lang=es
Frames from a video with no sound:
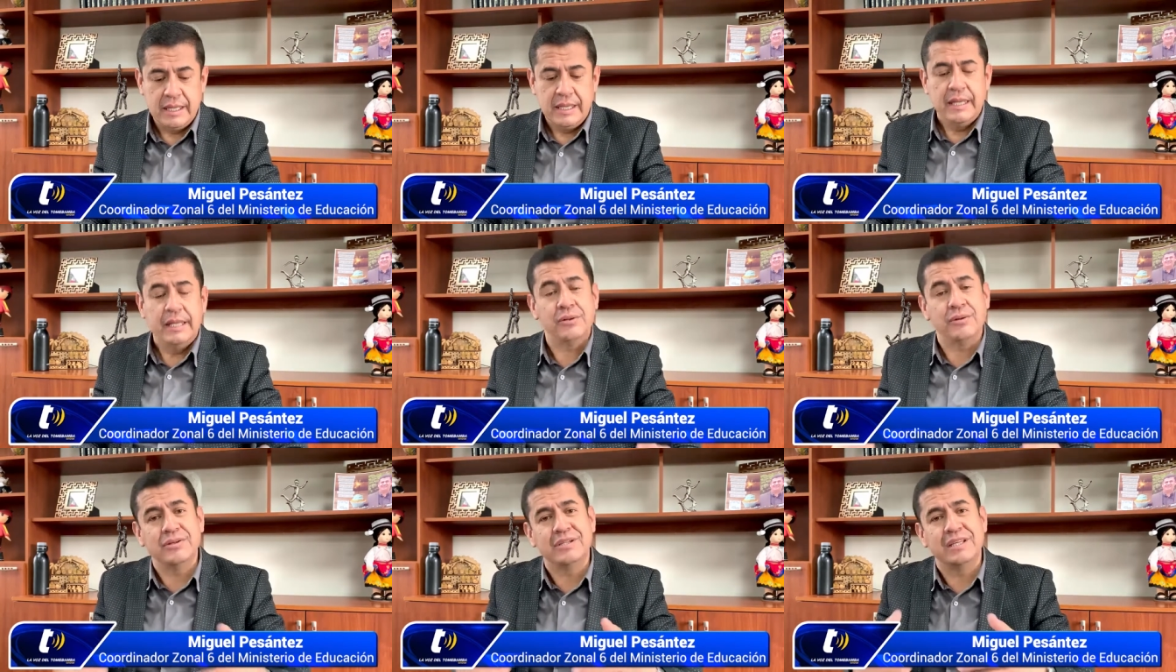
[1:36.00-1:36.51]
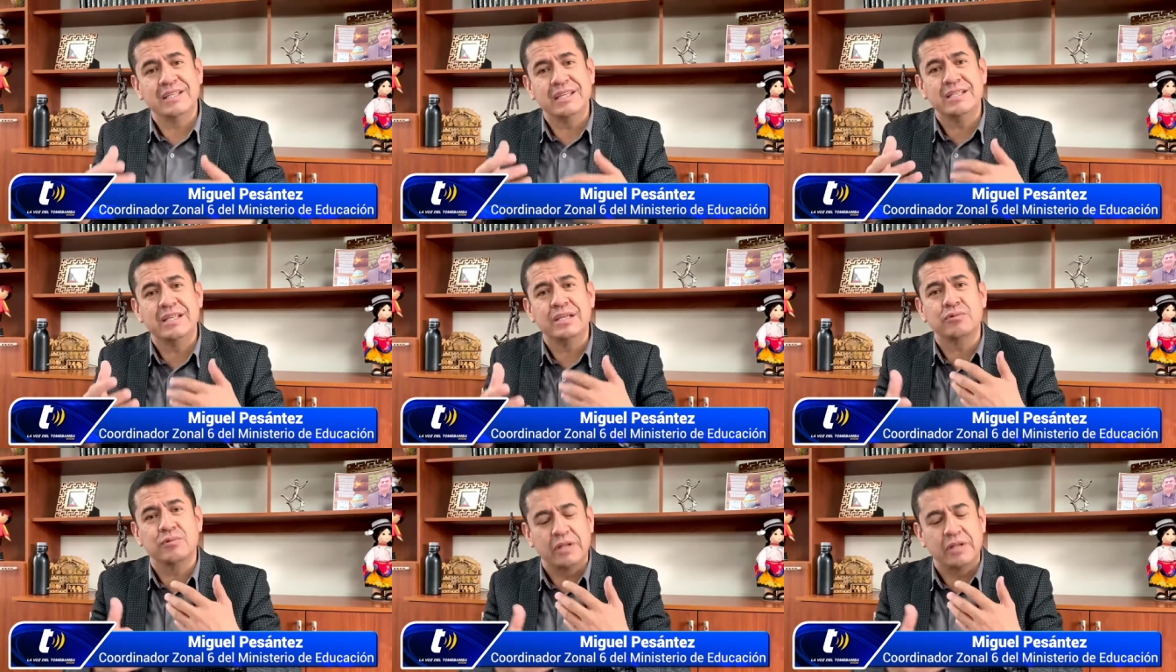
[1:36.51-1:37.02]
Entonces,
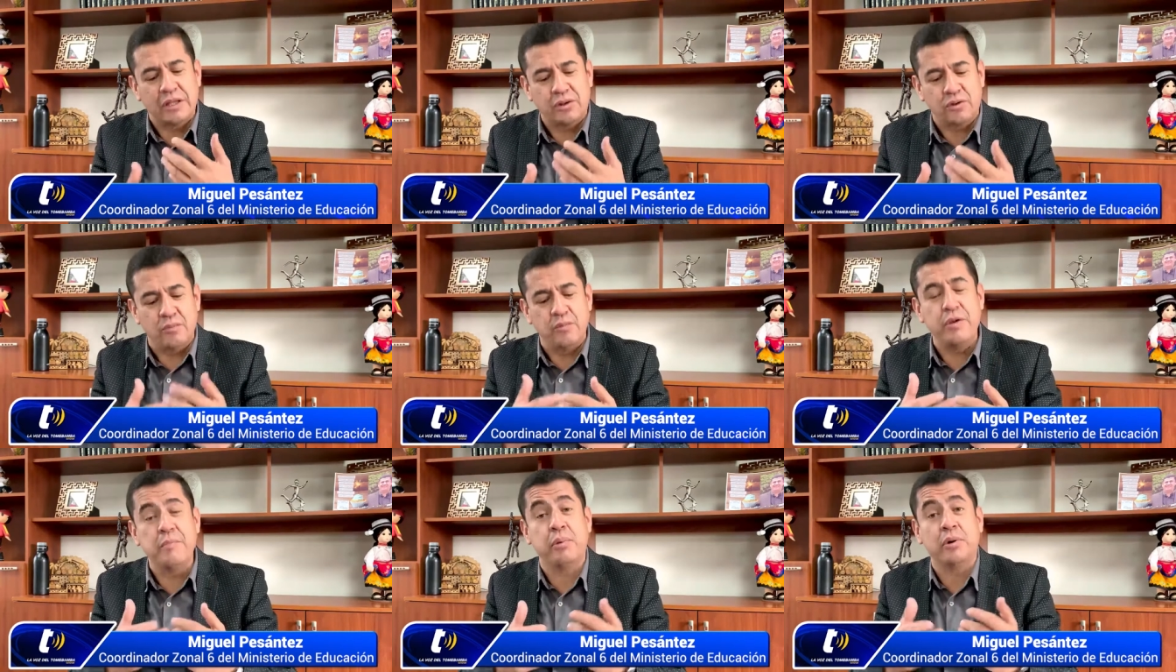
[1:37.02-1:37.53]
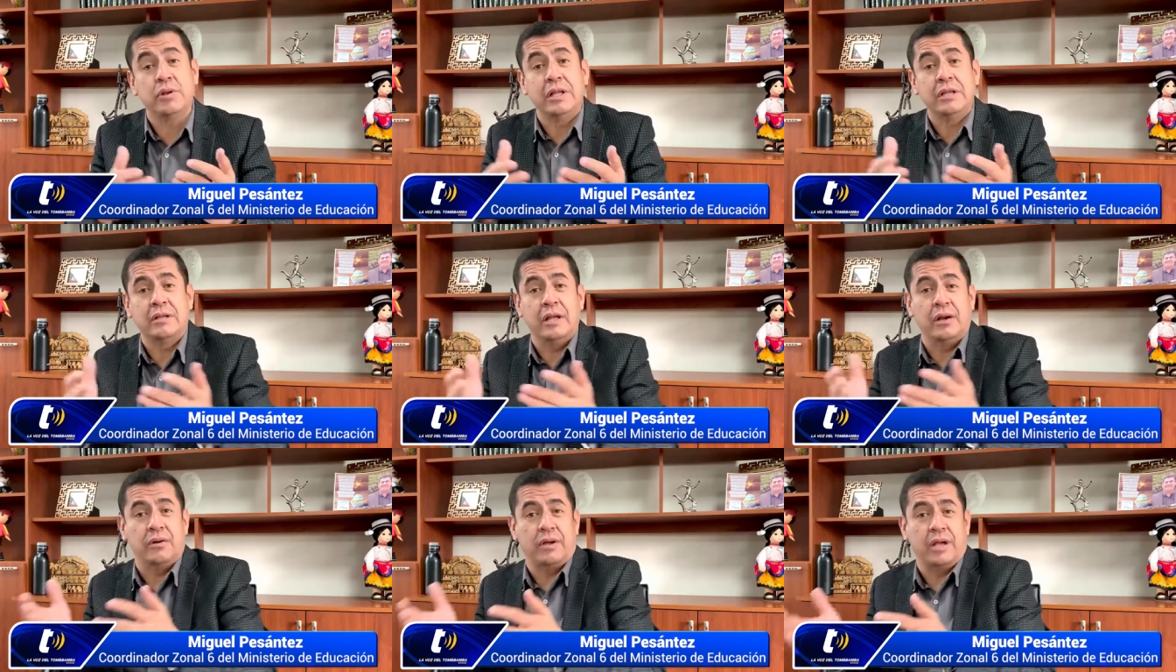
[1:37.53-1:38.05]
este es un dato muy
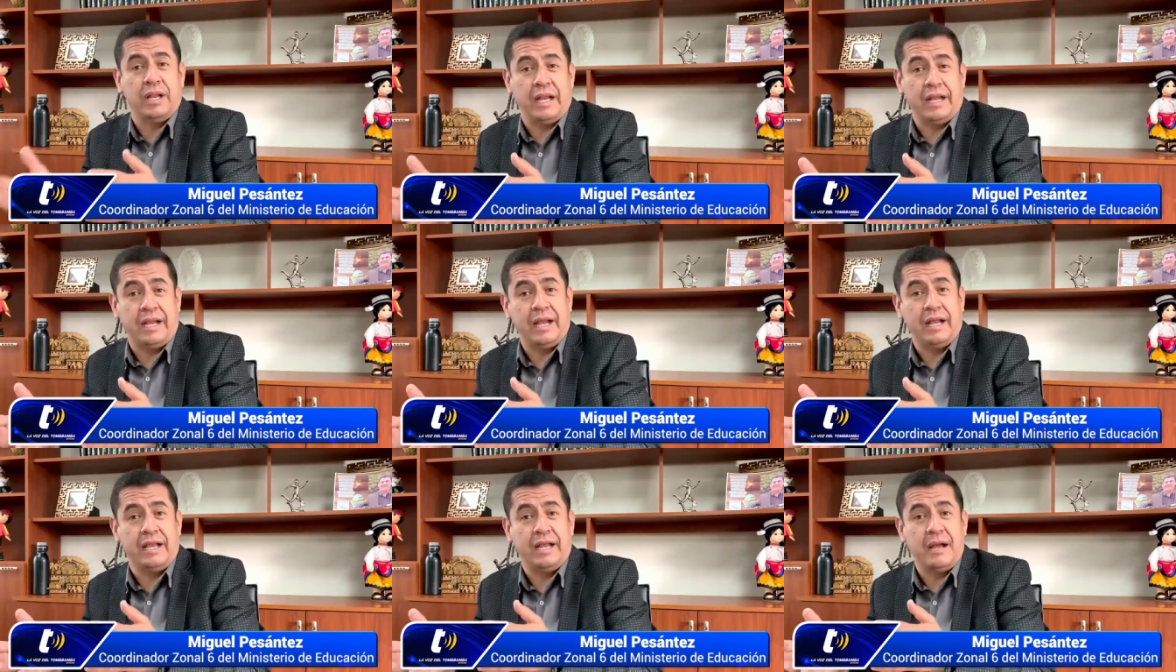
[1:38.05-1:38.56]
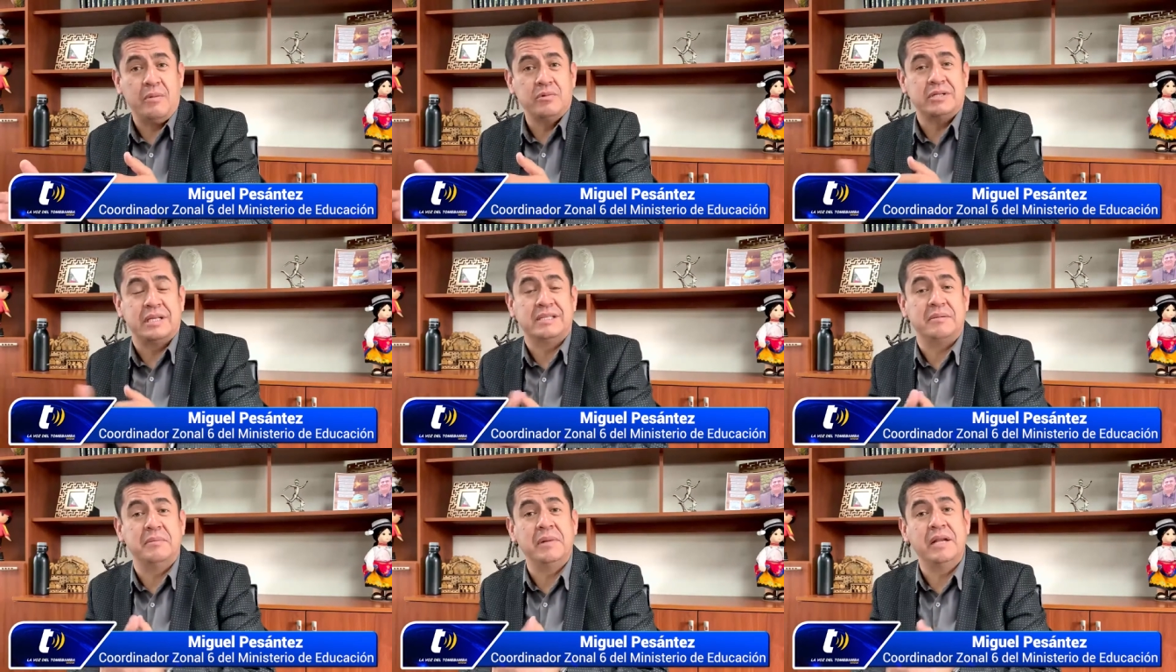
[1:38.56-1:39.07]
importante a lo que le llegamos la
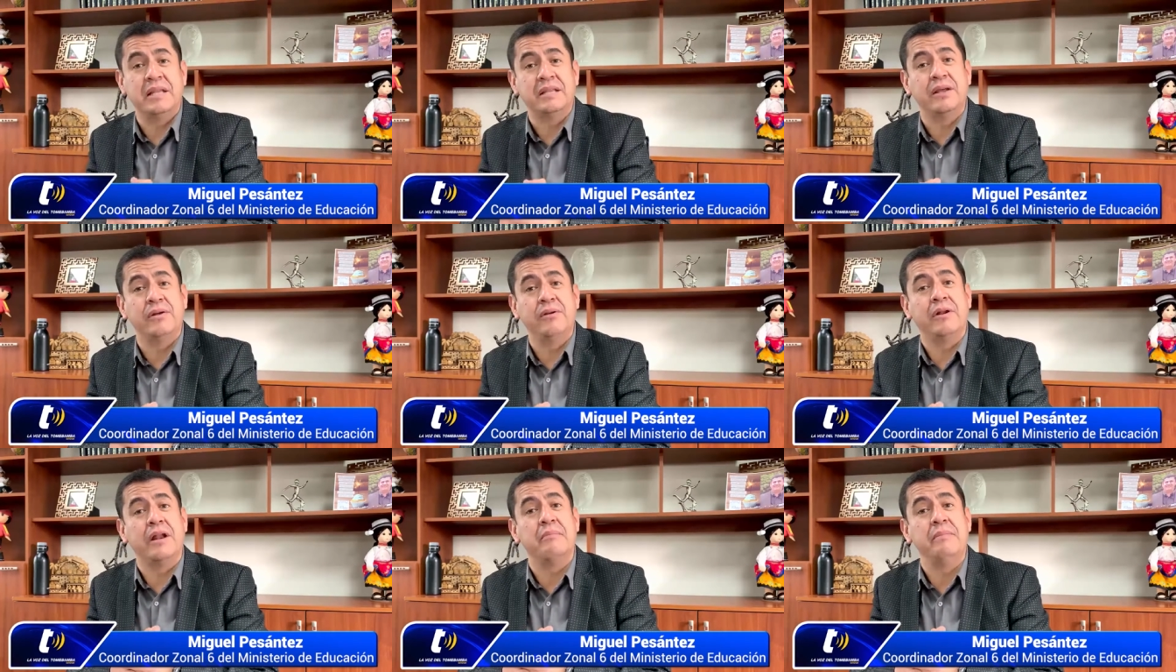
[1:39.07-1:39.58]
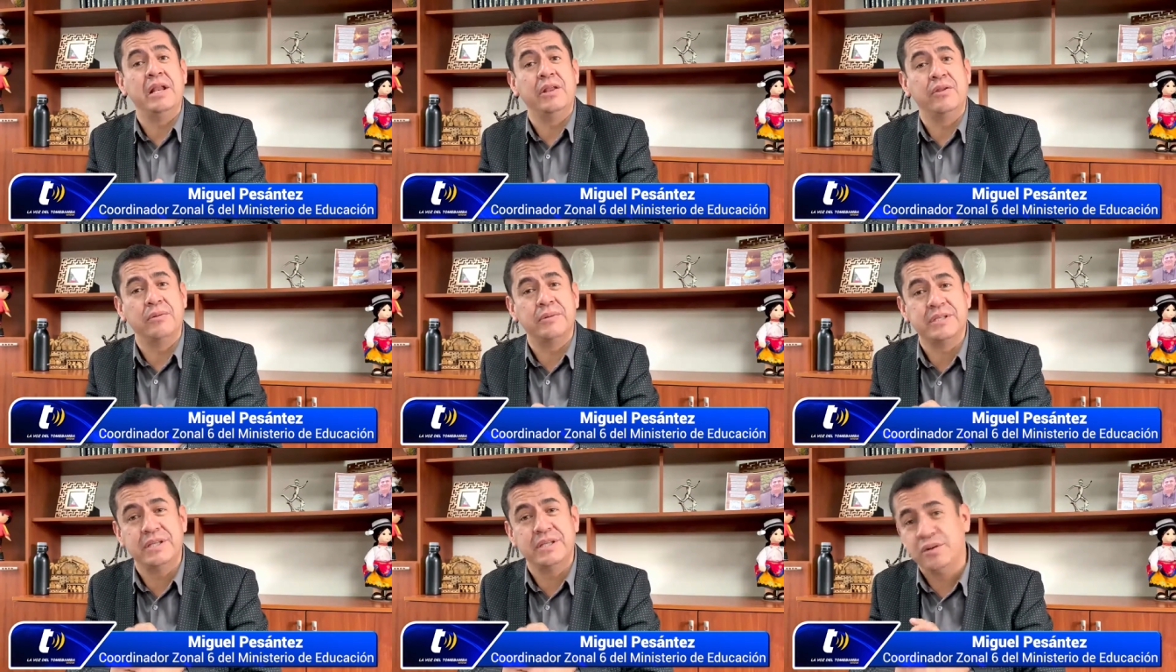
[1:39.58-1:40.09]
semana anterior, a
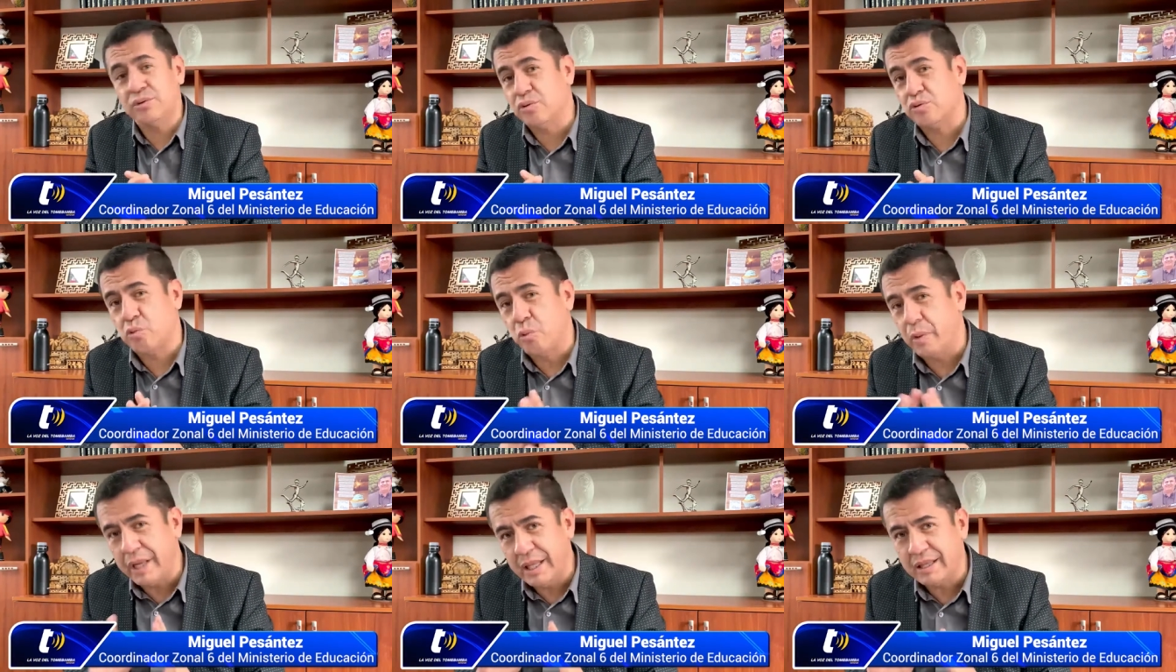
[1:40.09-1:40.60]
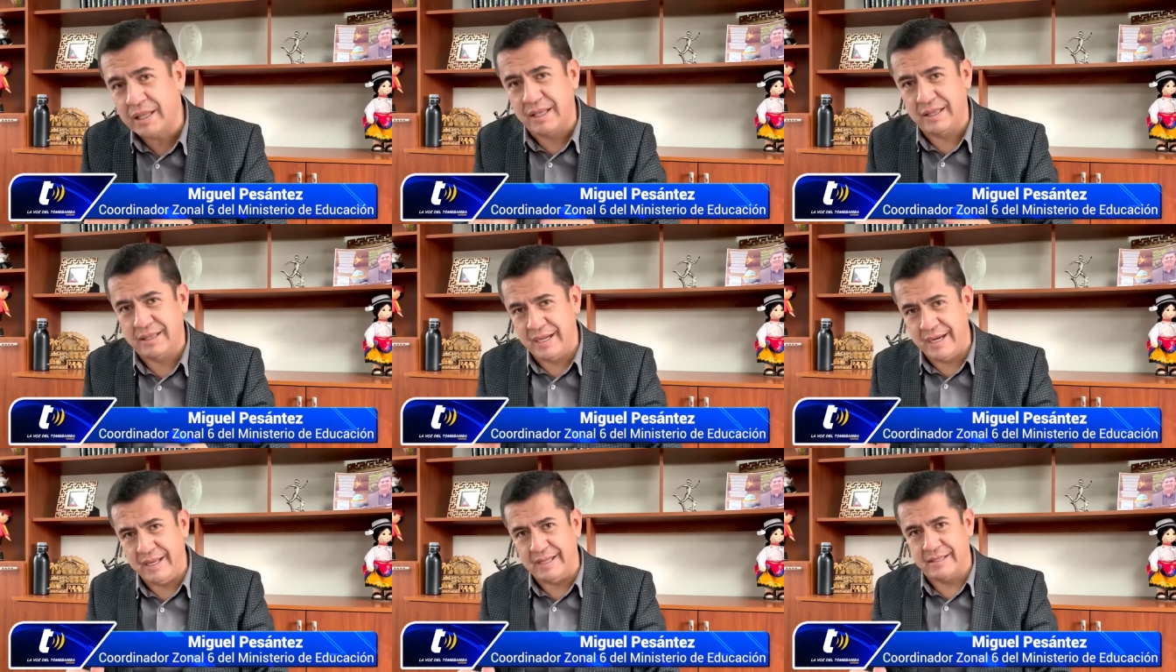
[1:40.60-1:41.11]

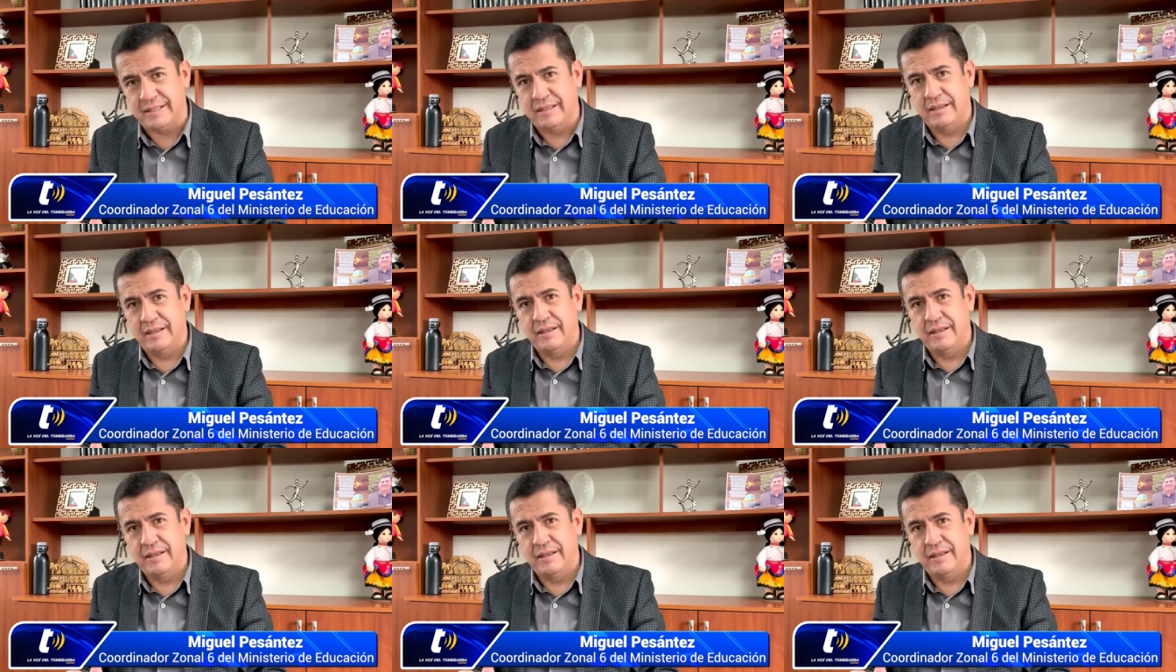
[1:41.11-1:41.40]
1943.